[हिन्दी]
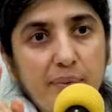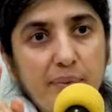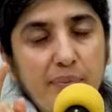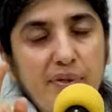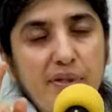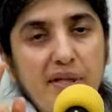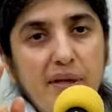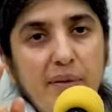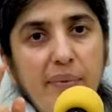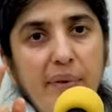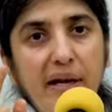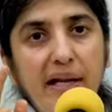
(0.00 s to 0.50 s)

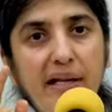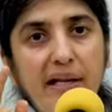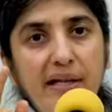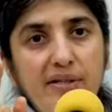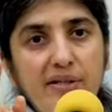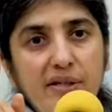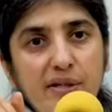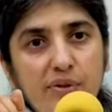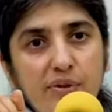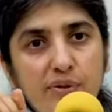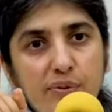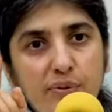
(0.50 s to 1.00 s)
सबसे पहली
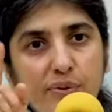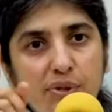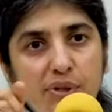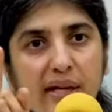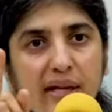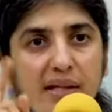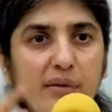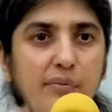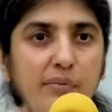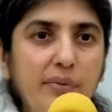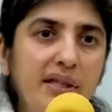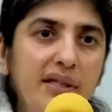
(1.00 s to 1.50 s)
चीज़ उस
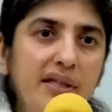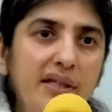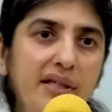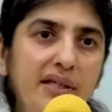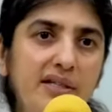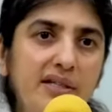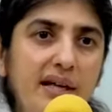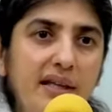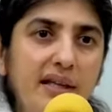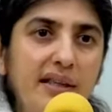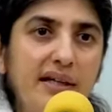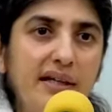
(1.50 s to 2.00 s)
आत्मा तक
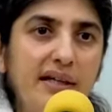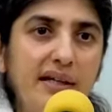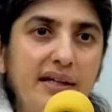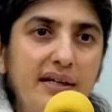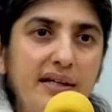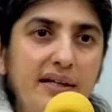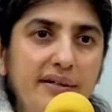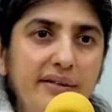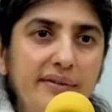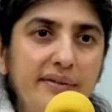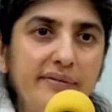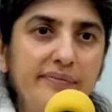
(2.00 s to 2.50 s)
जाती
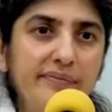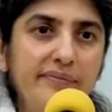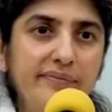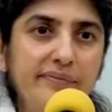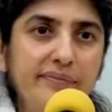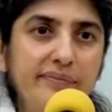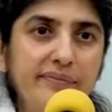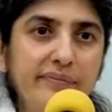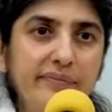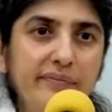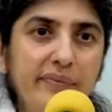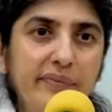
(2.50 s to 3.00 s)
है
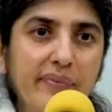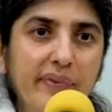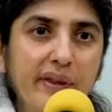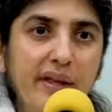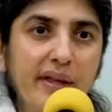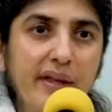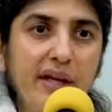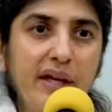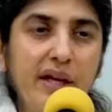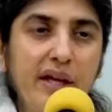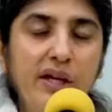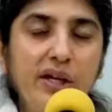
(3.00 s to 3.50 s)

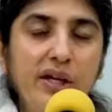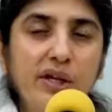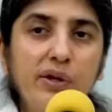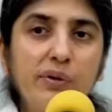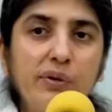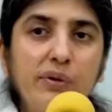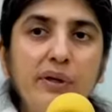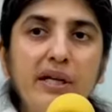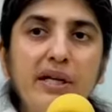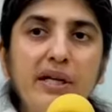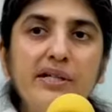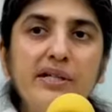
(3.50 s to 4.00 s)

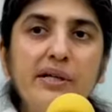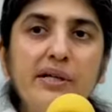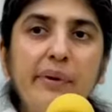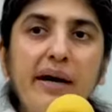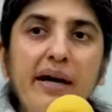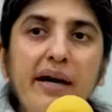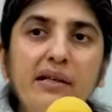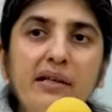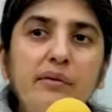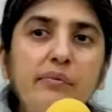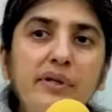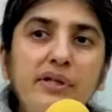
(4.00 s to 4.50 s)
क्योंकि जब
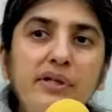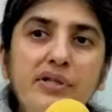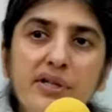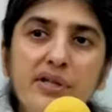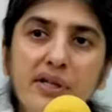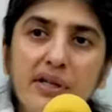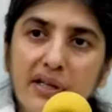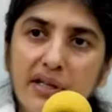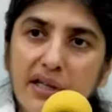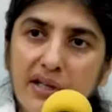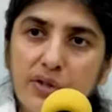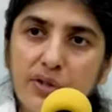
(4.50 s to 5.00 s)
आत्मा
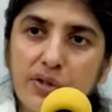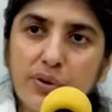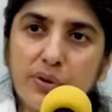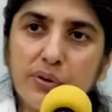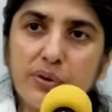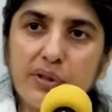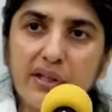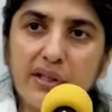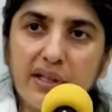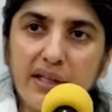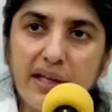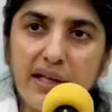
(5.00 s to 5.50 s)
शरीर
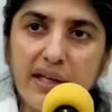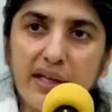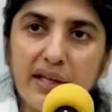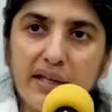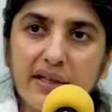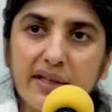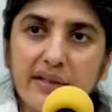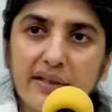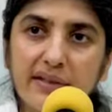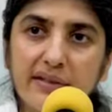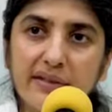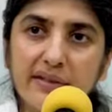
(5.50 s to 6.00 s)
छोड़ती है
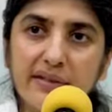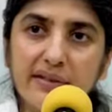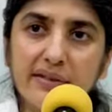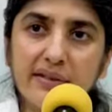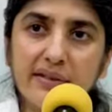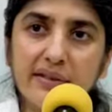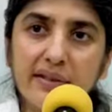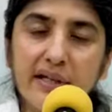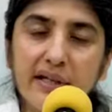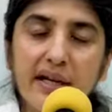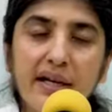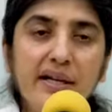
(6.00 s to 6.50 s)

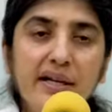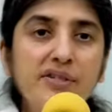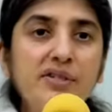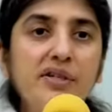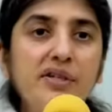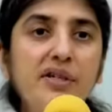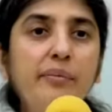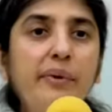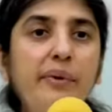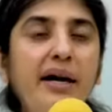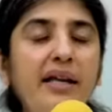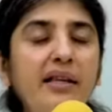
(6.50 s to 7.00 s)

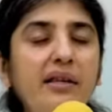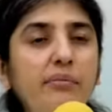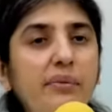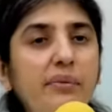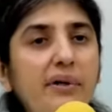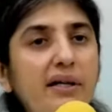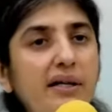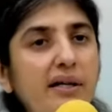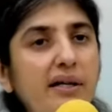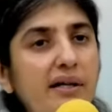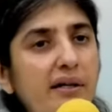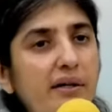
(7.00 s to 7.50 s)
जब
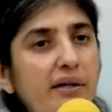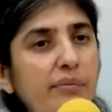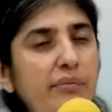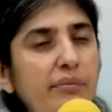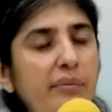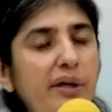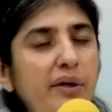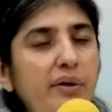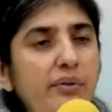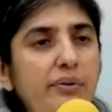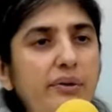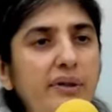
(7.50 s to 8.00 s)
आत्मा गर्भ
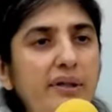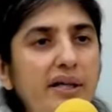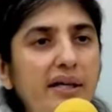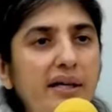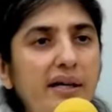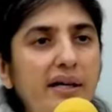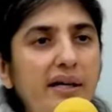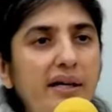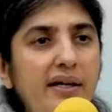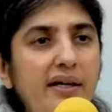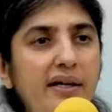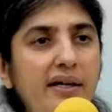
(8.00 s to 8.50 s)
में होती
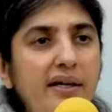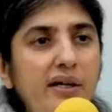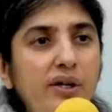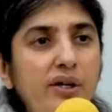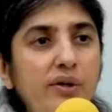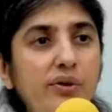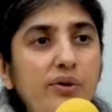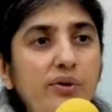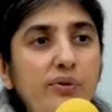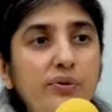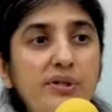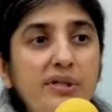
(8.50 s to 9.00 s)
है
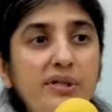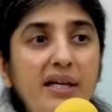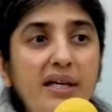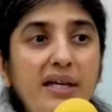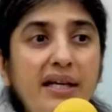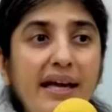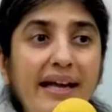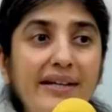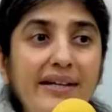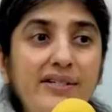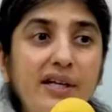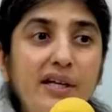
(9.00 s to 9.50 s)
तो उसकी
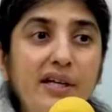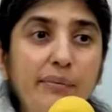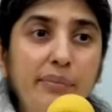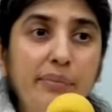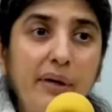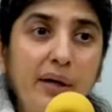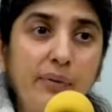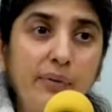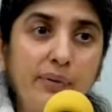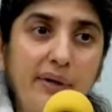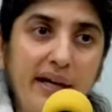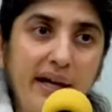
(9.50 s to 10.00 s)
कैचिंग
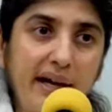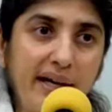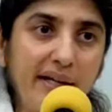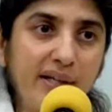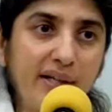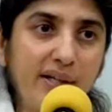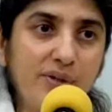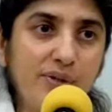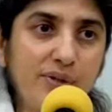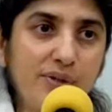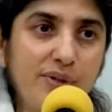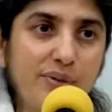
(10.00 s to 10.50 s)
पावर
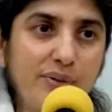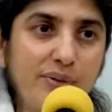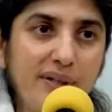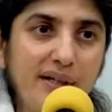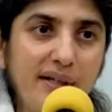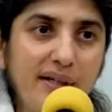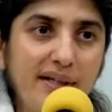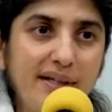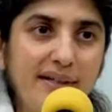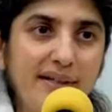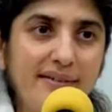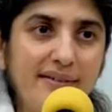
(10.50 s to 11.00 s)
हाईएस्ट
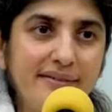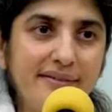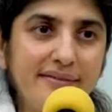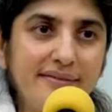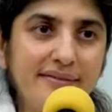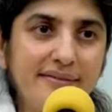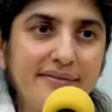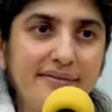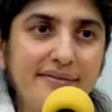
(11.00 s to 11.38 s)
होती है